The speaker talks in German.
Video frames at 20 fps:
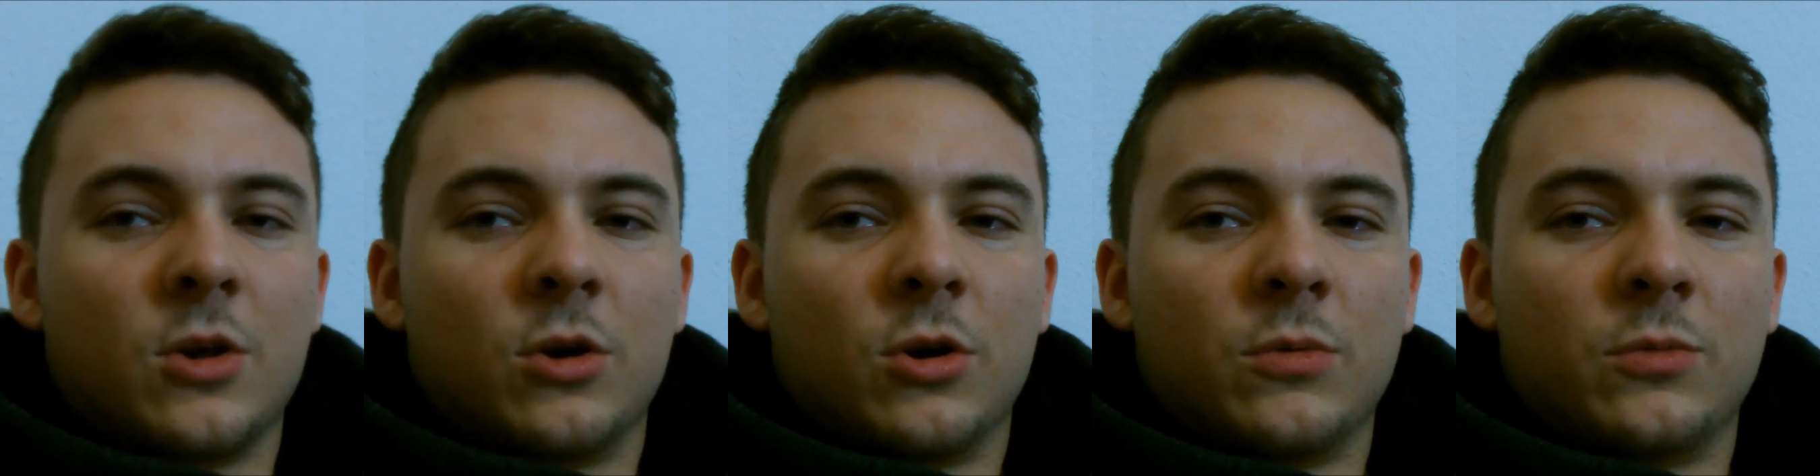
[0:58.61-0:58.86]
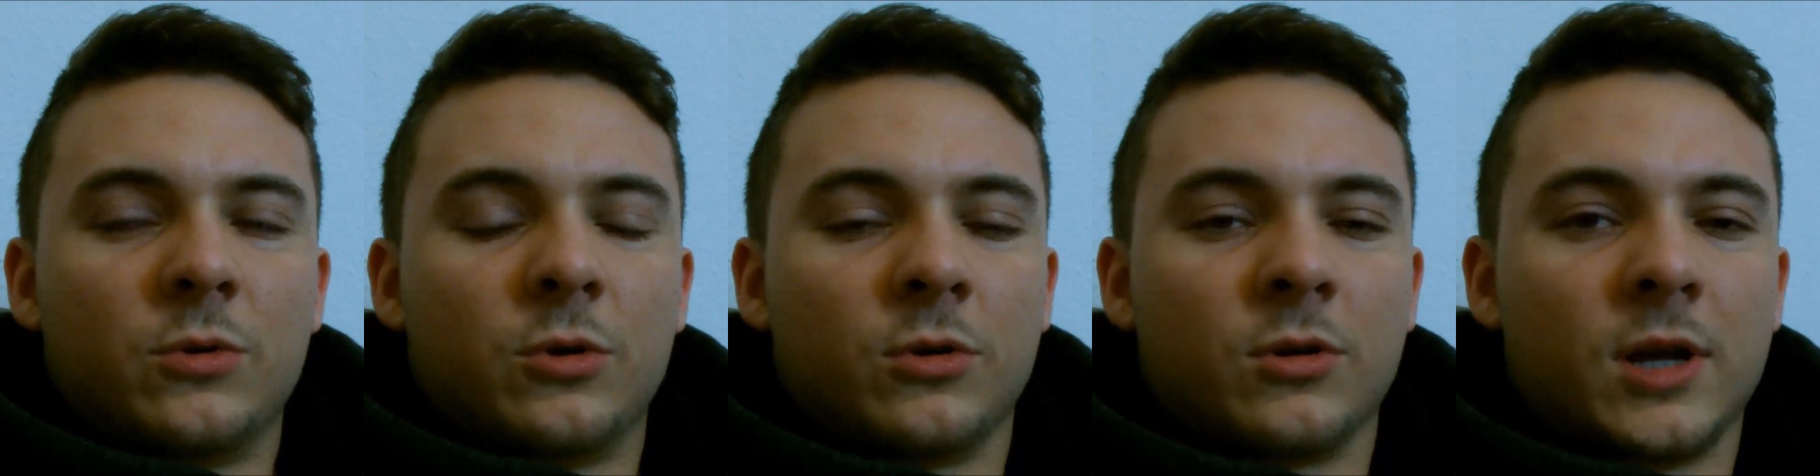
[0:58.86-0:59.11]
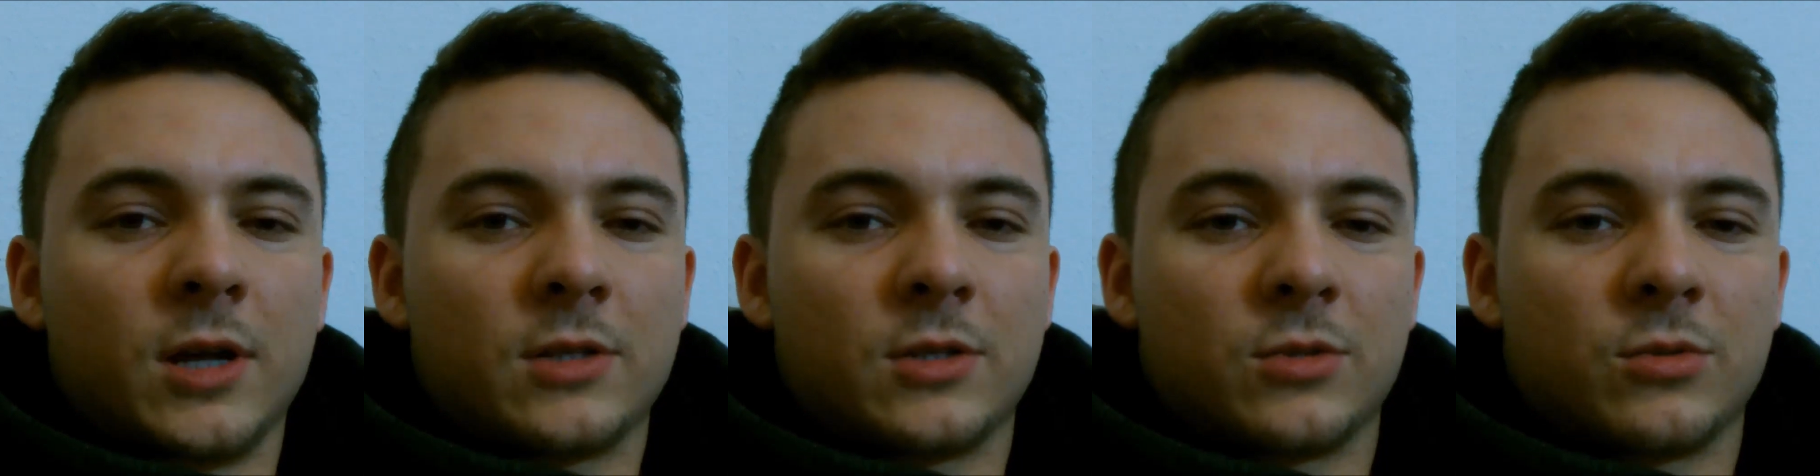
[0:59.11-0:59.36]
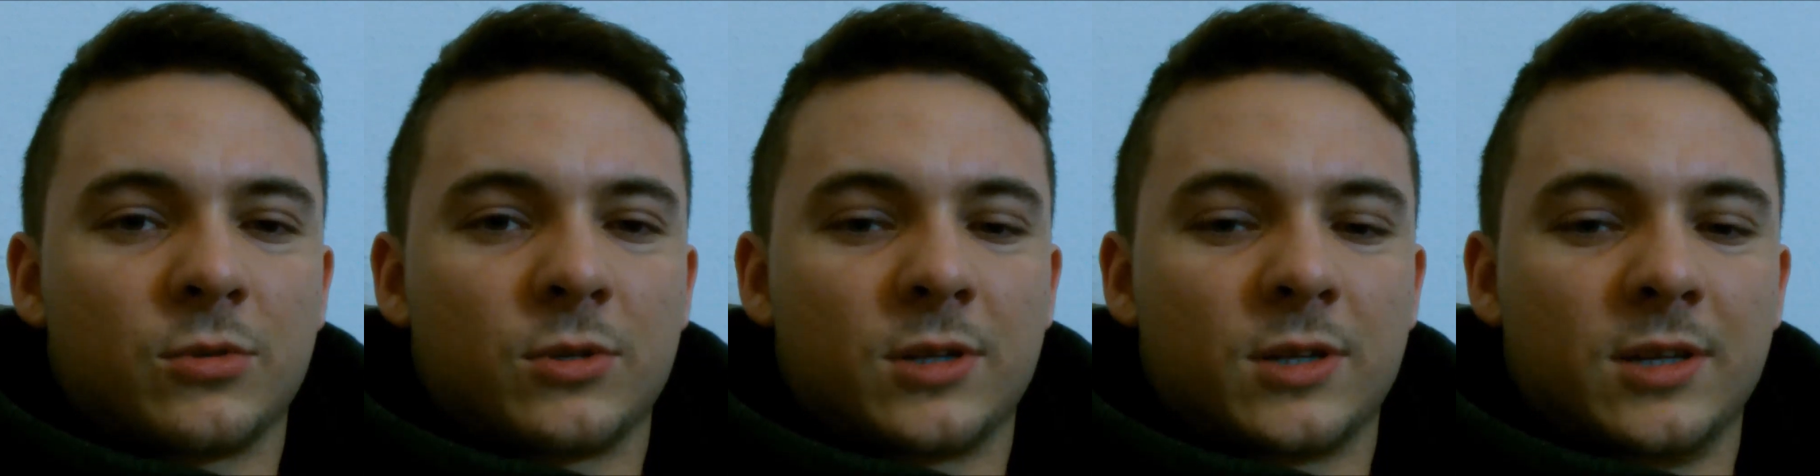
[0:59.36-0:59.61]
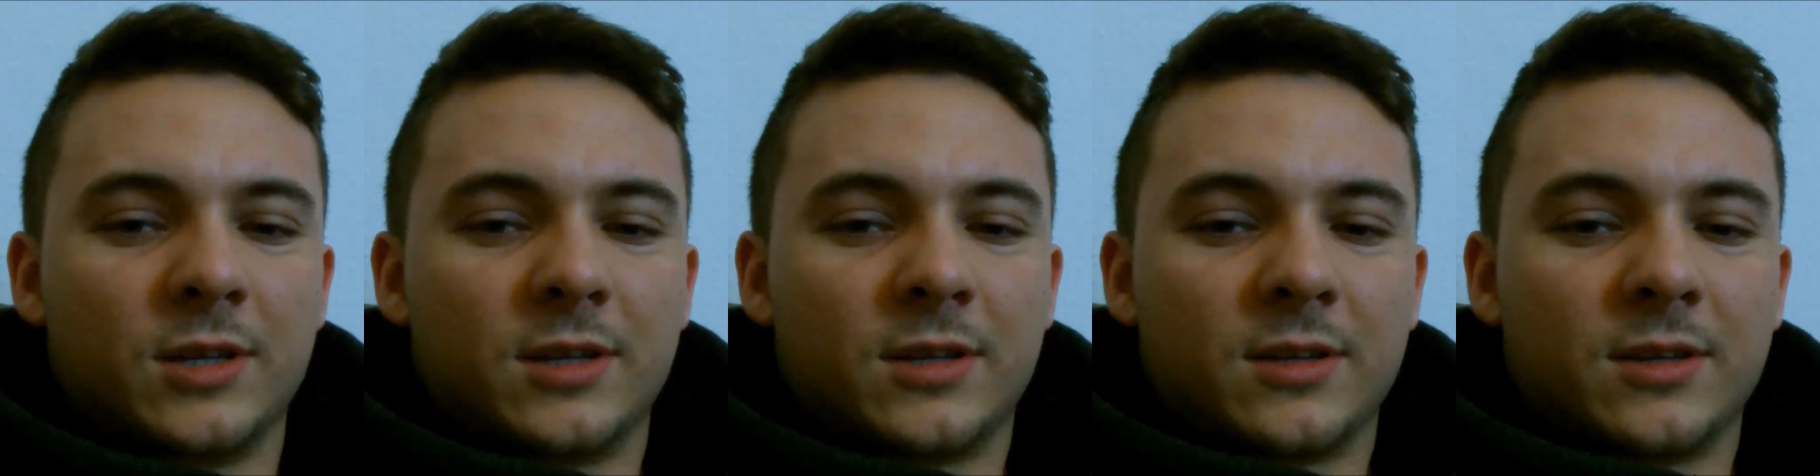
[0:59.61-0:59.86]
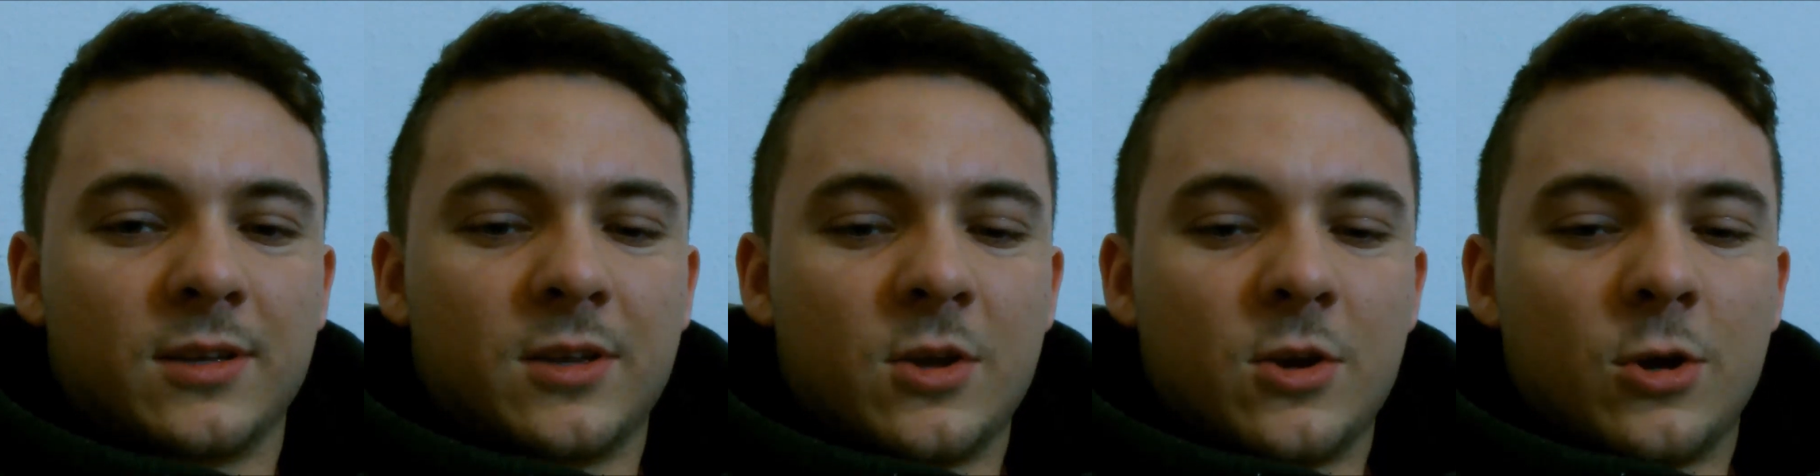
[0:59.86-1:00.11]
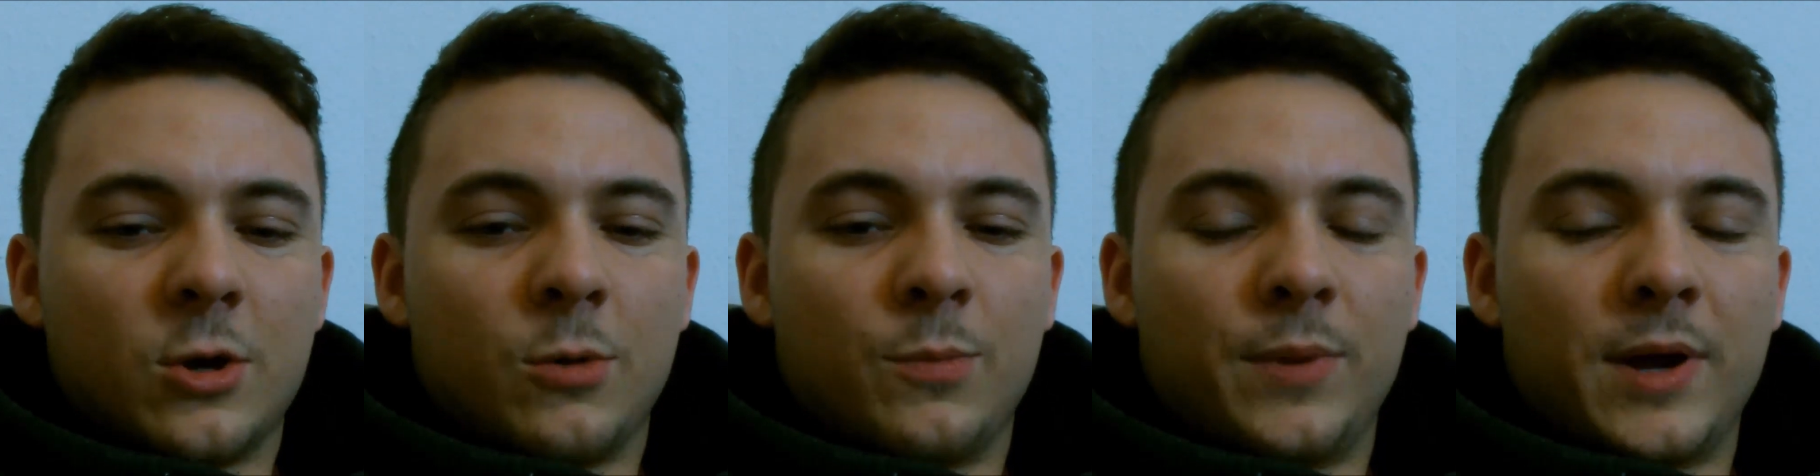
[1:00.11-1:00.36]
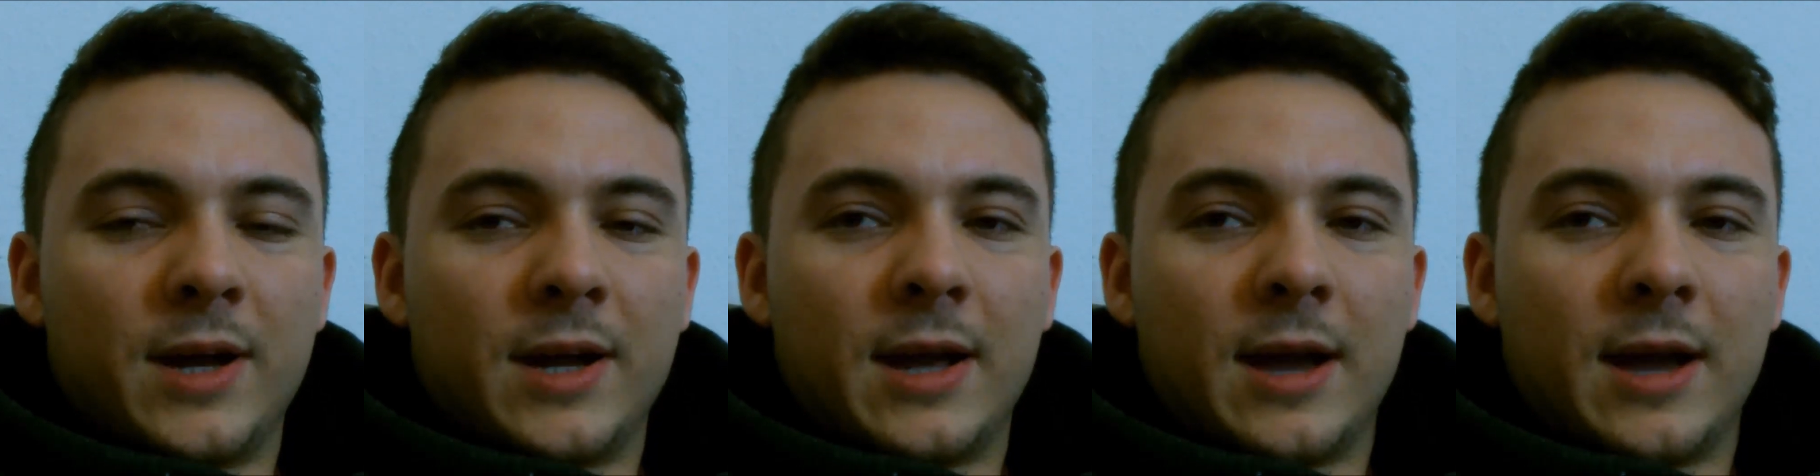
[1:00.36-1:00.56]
um Hunger zu kriegen, um bei